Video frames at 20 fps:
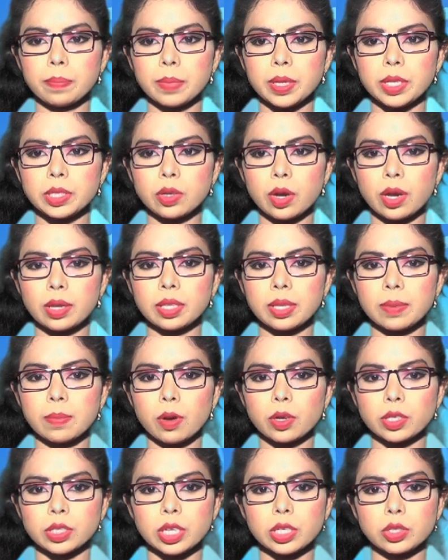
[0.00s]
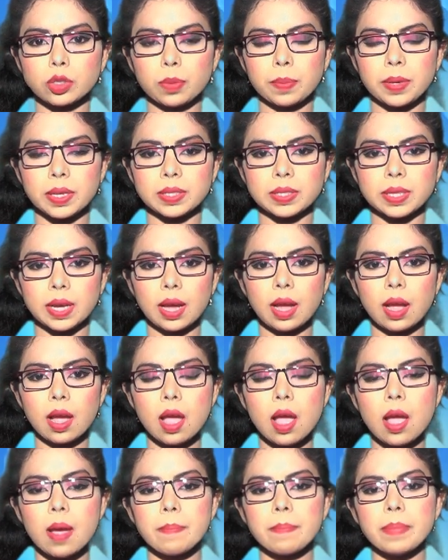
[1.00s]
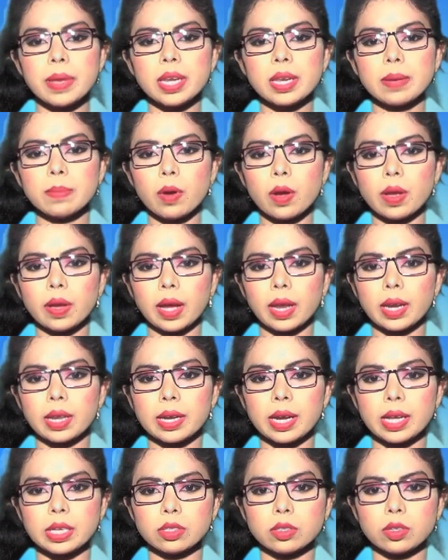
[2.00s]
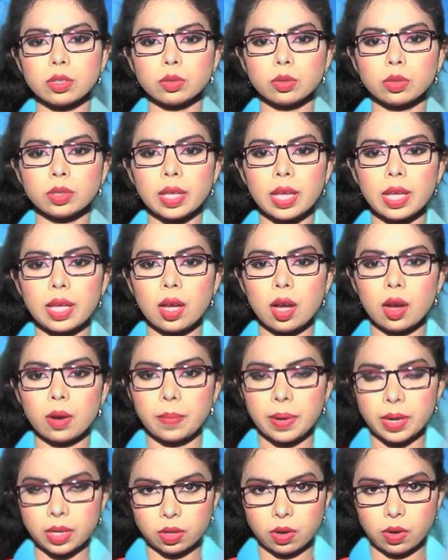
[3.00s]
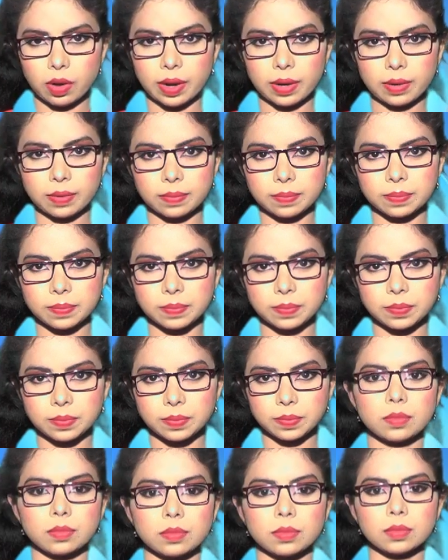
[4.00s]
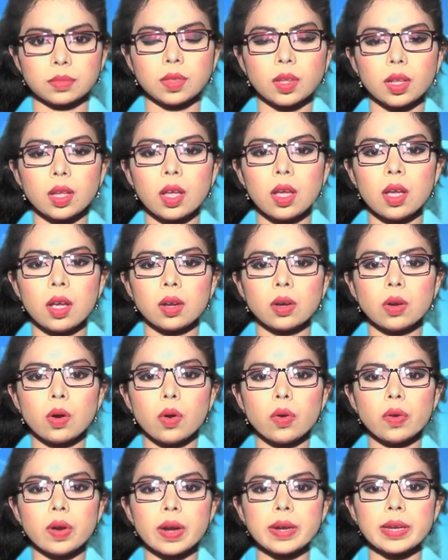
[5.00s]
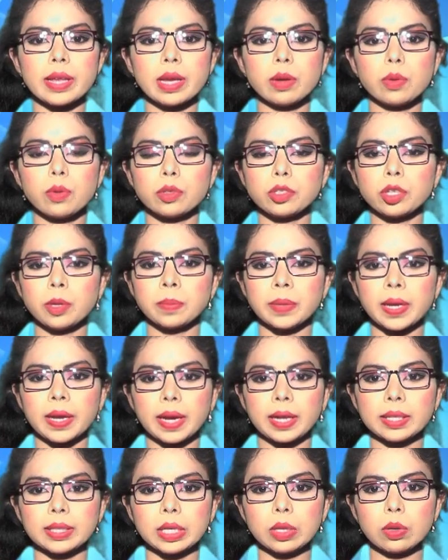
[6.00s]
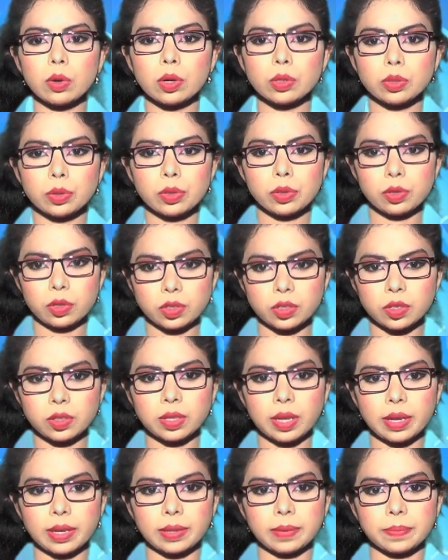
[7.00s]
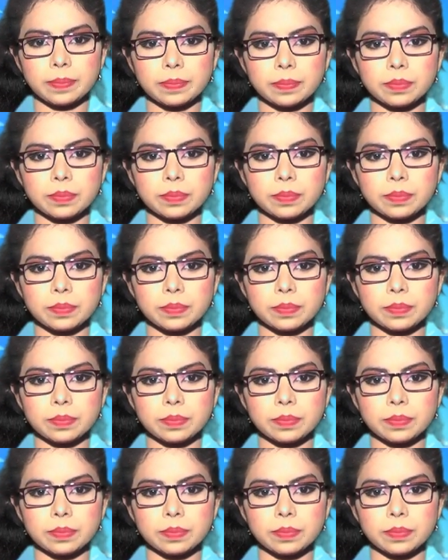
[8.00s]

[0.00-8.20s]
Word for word: বিজয় দিবসে শুভেচ্ছা বিনিময়কালে রাষ্ট্রদূত এই আহ্বান করেন করোনা নিয়ে গুজব ঠেকাতে কঠোর নজরদারি